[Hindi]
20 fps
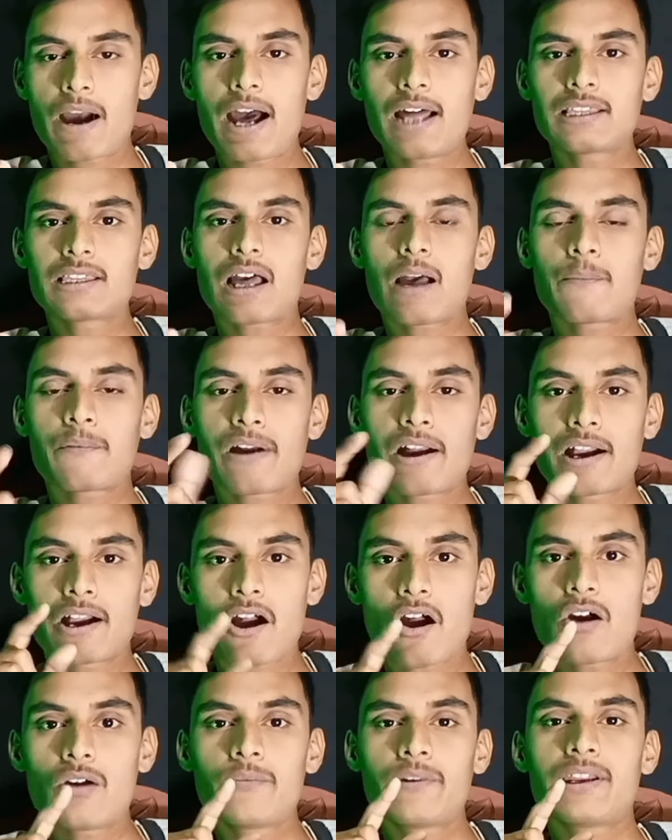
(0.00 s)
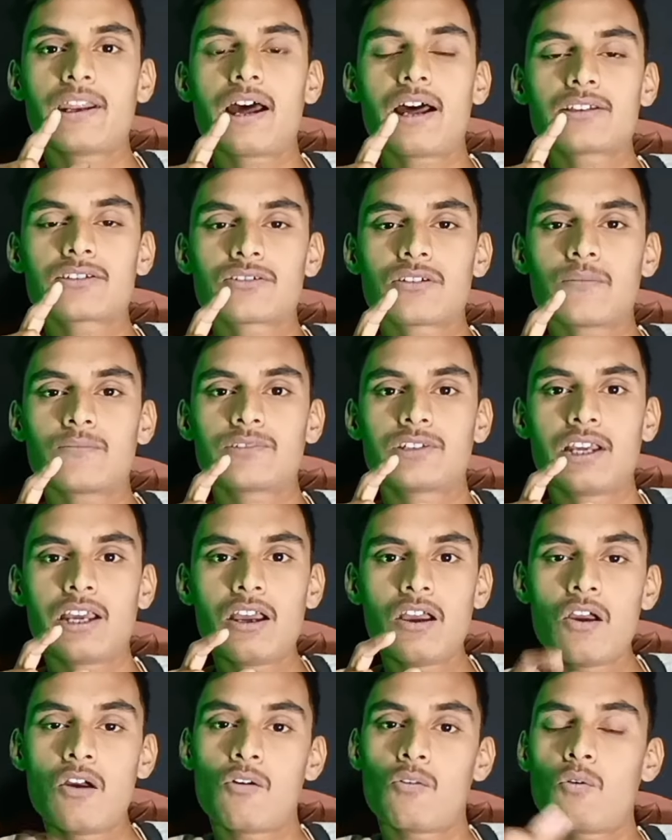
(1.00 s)
बात आपका गांव में ना
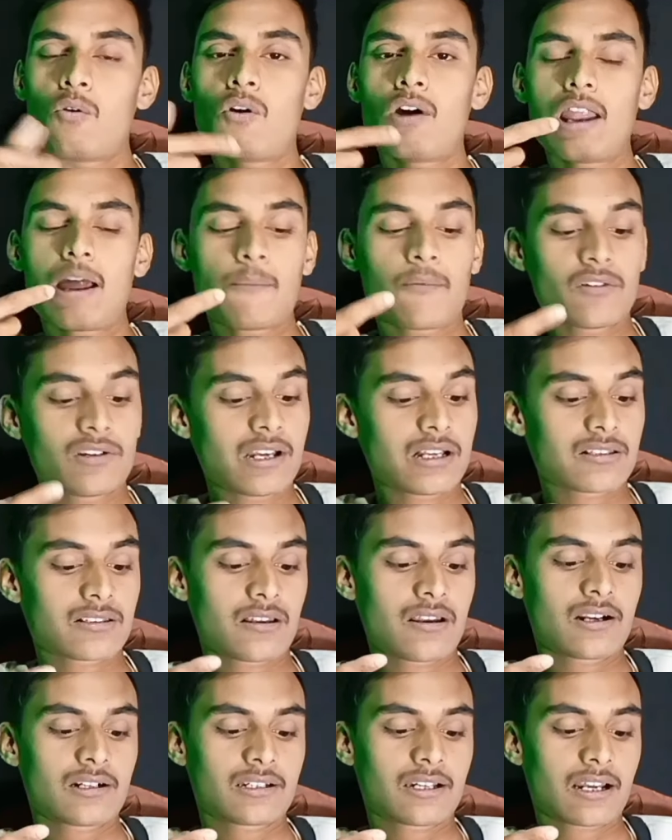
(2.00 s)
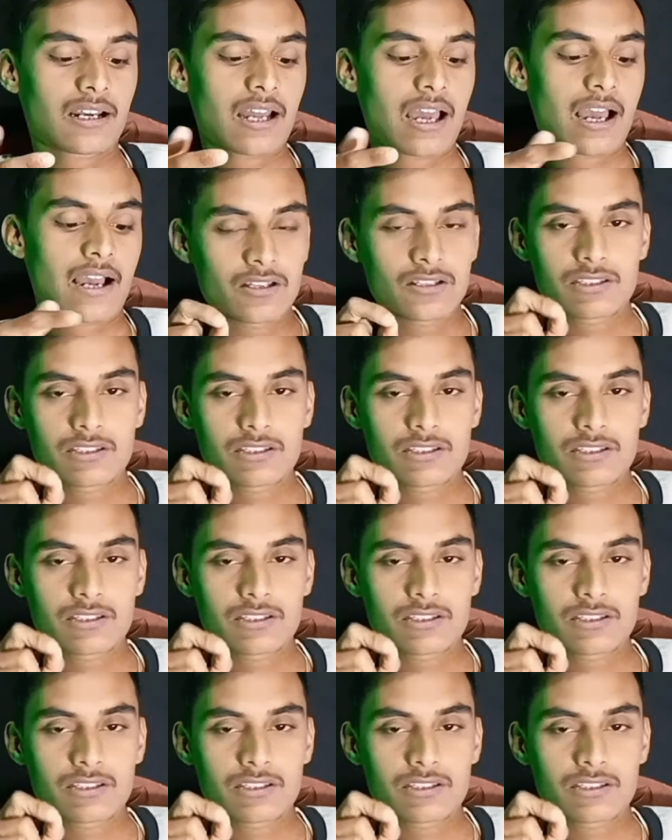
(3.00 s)
समझे वो और आपको यहाँ सेलेक्ट करना